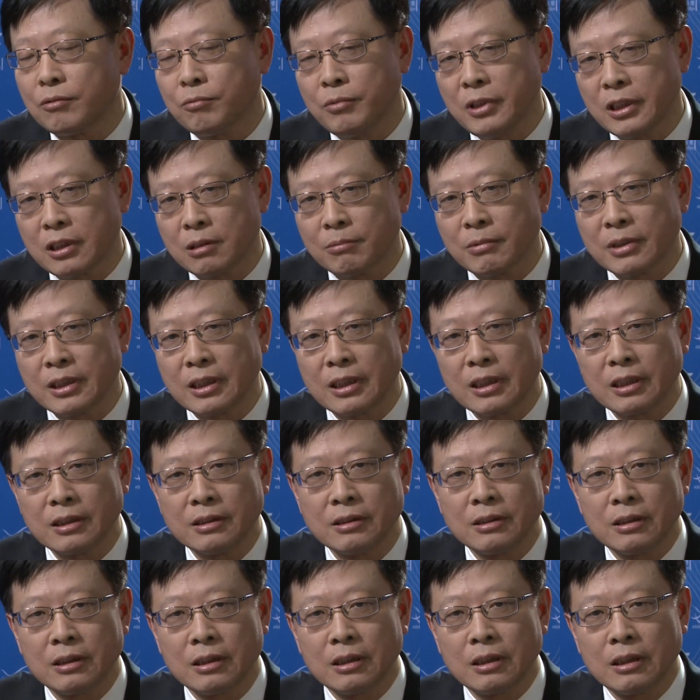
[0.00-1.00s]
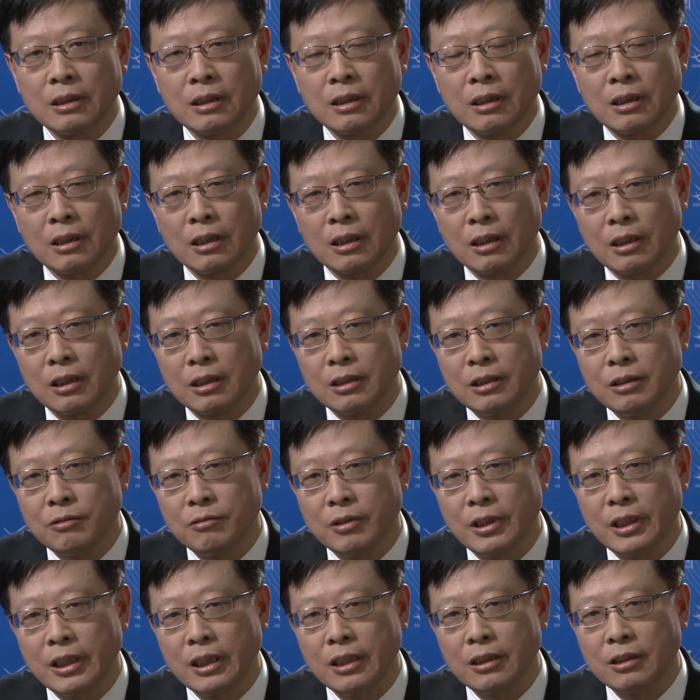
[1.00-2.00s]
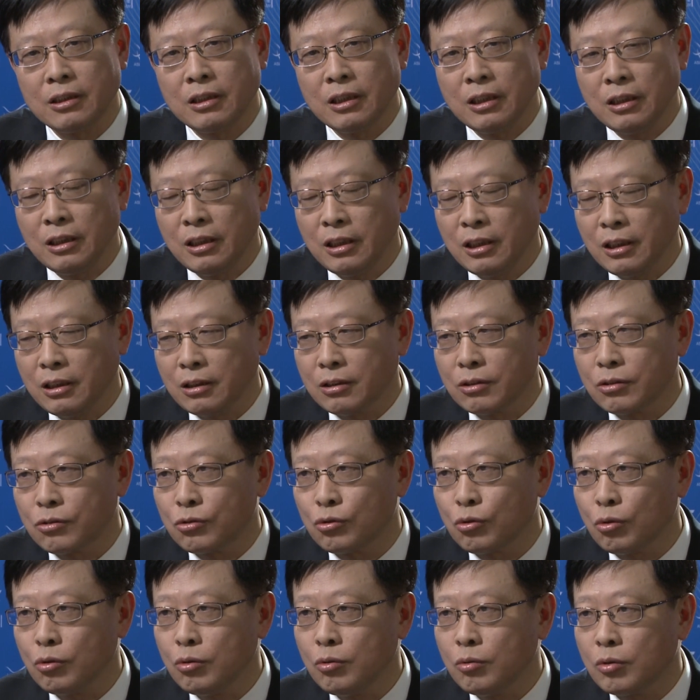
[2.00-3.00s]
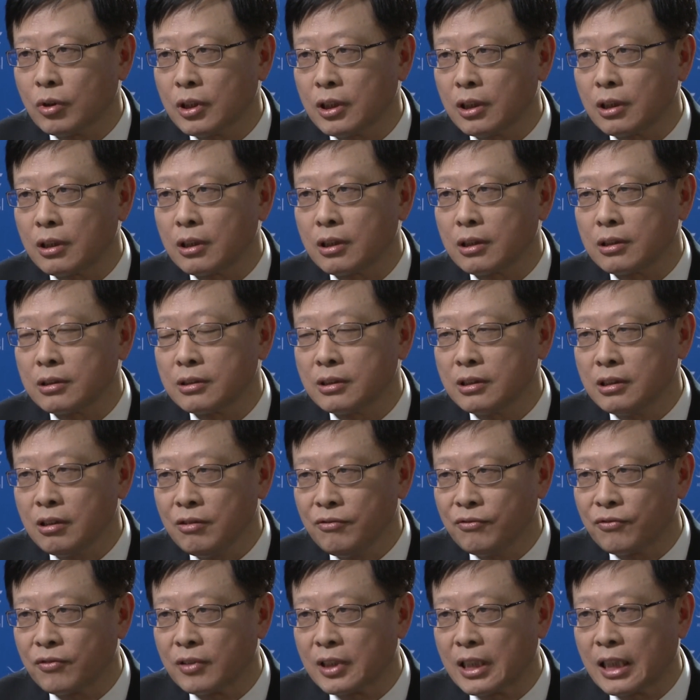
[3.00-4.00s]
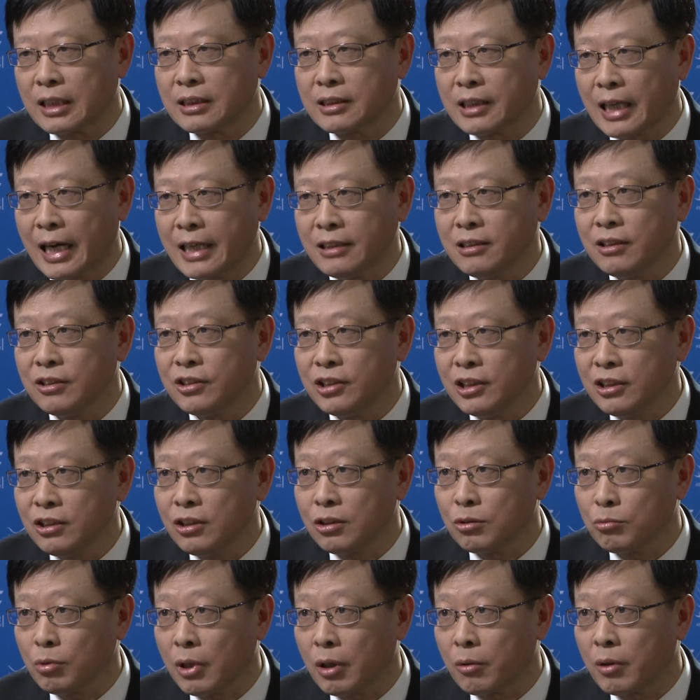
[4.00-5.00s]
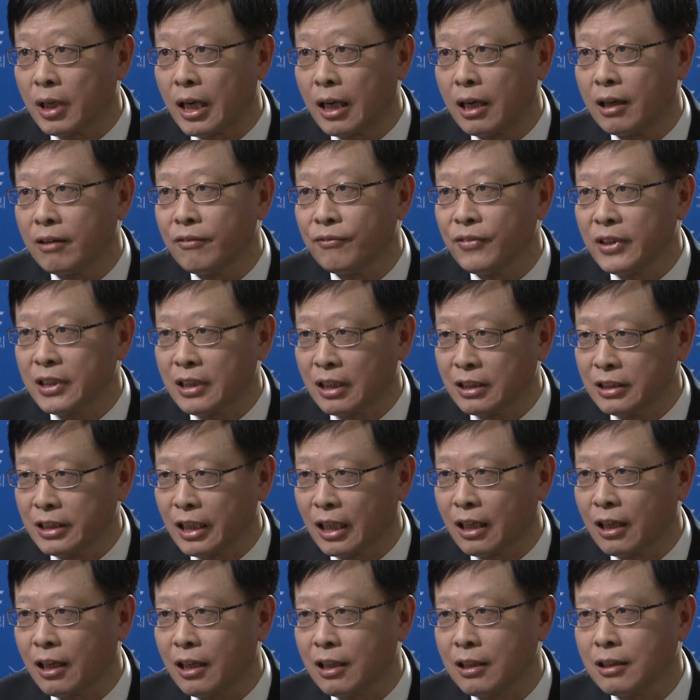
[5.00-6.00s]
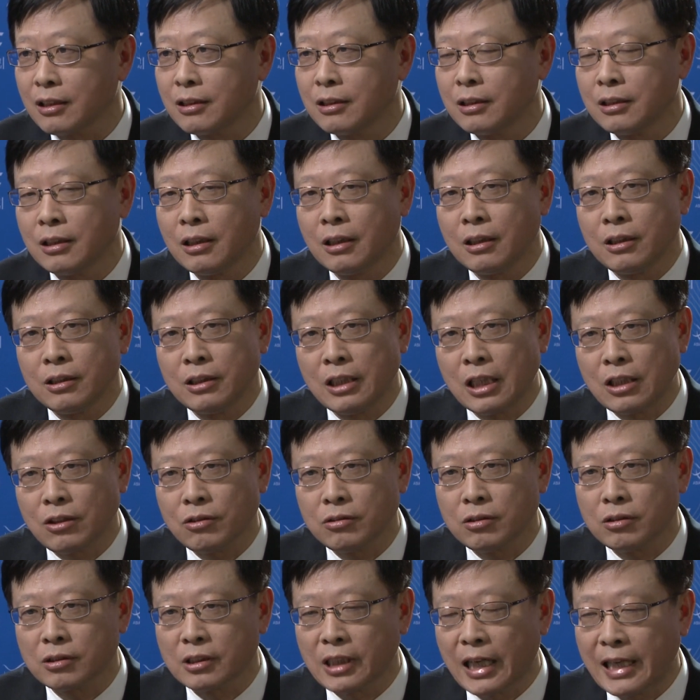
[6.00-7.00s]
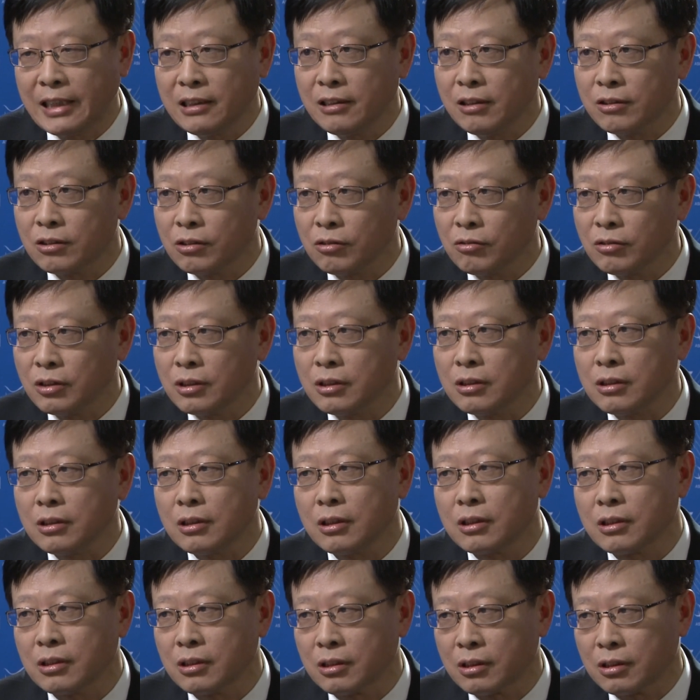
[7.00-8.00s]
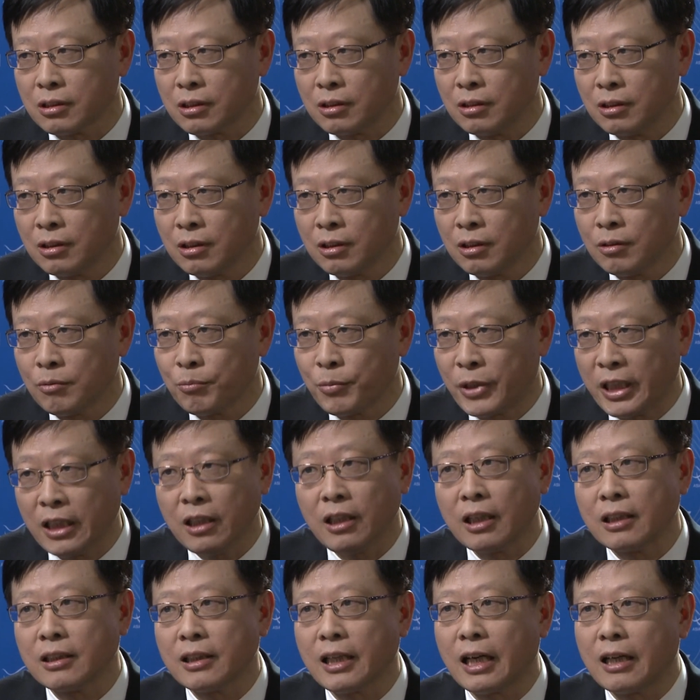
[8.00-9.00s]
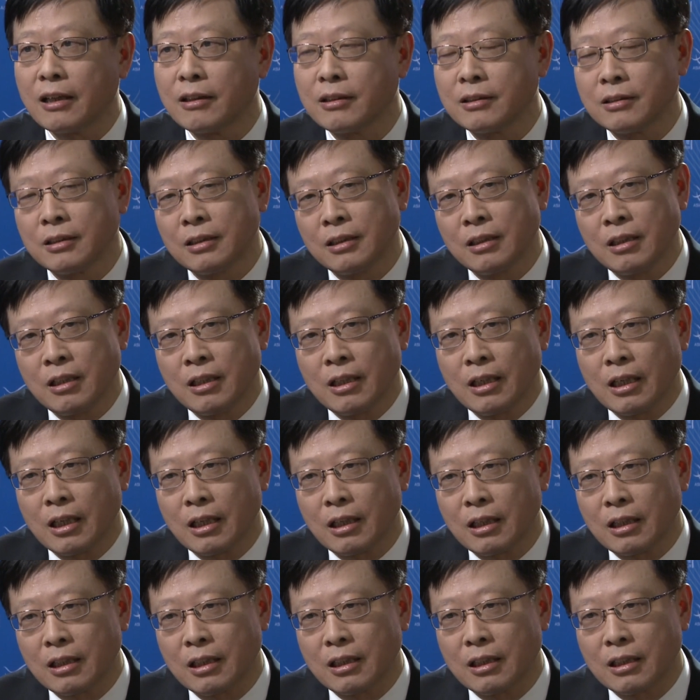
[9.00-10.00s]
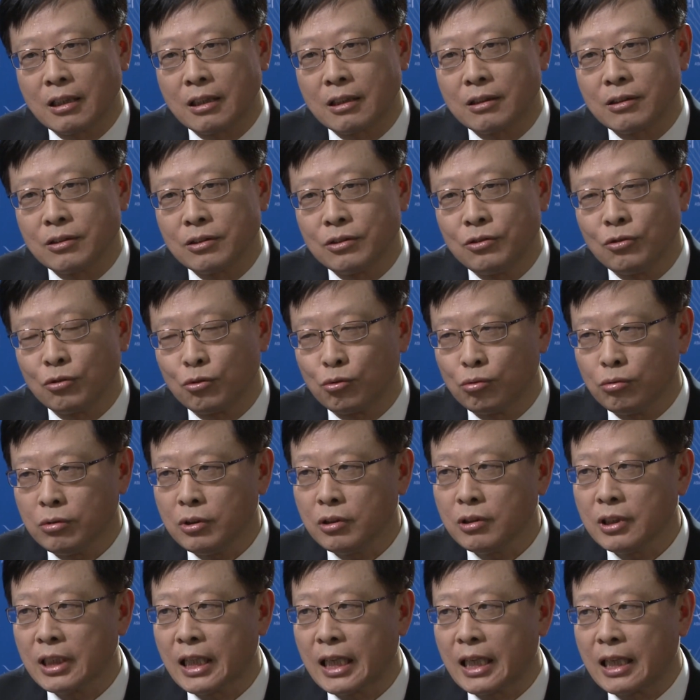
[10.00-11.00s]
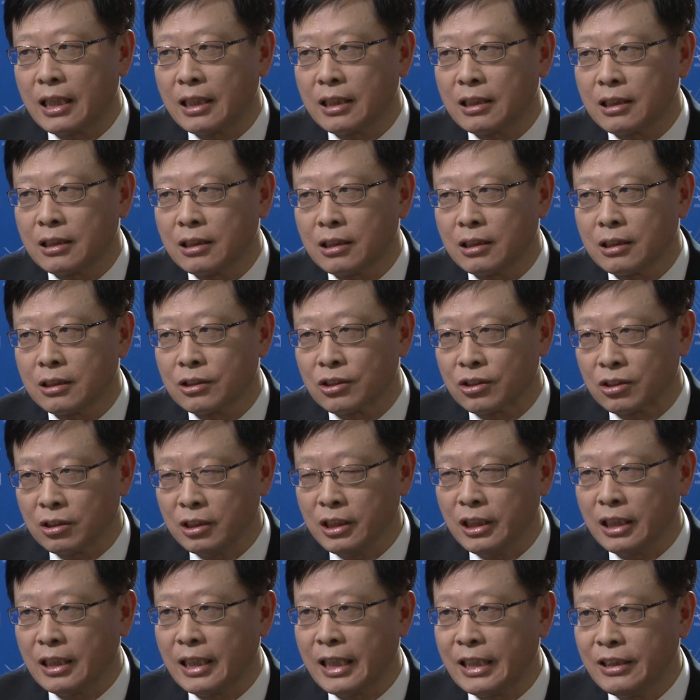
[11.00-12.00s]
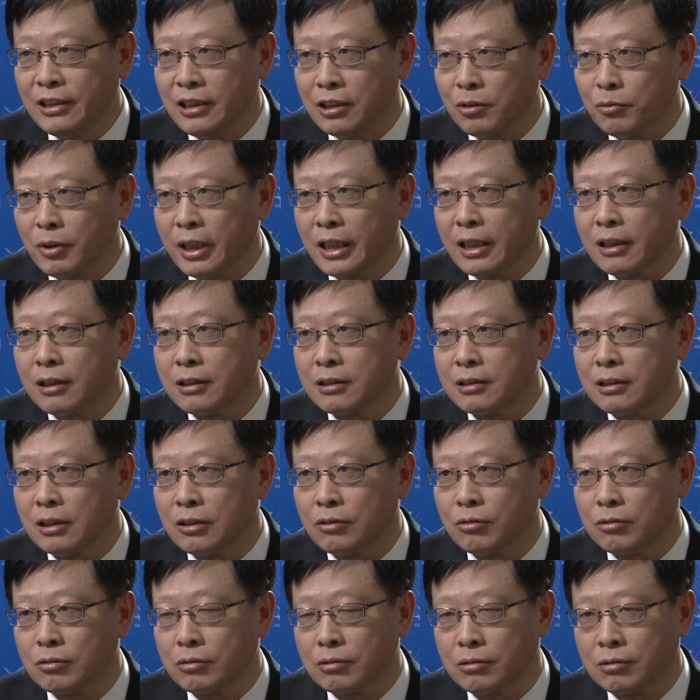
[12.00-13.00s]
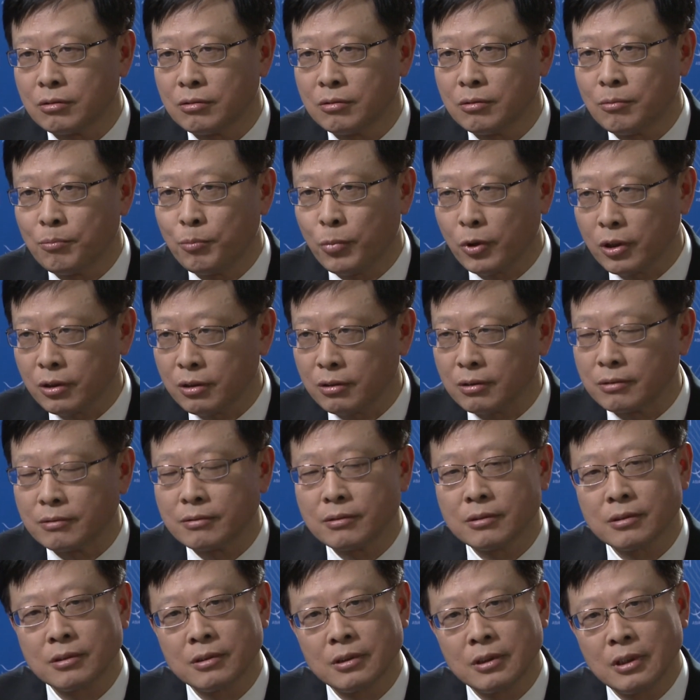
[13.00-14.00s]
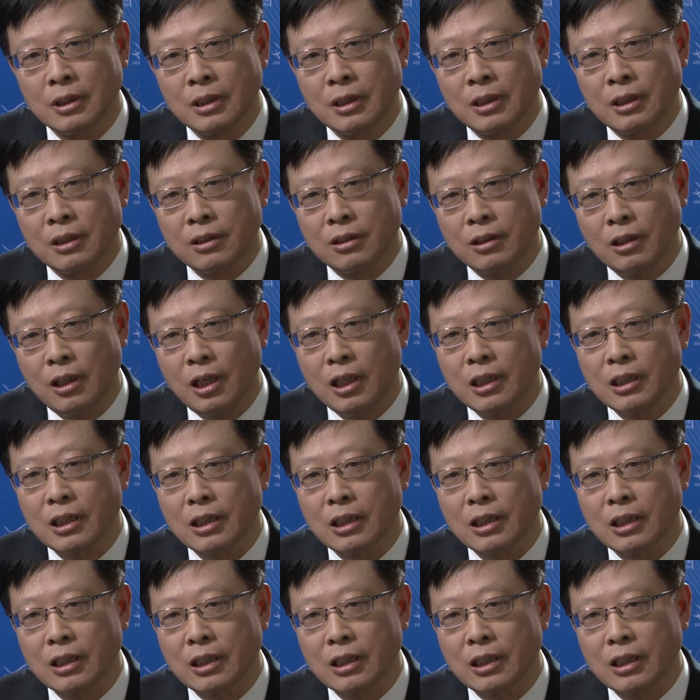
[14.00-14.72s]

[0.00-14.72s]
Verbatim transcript: 为什么呢？呃，因为第一，中国政府的财政经济状况非常健康，也就是财政收支是平衡的，啊、呃，有足够的实力来应对这种波动。第二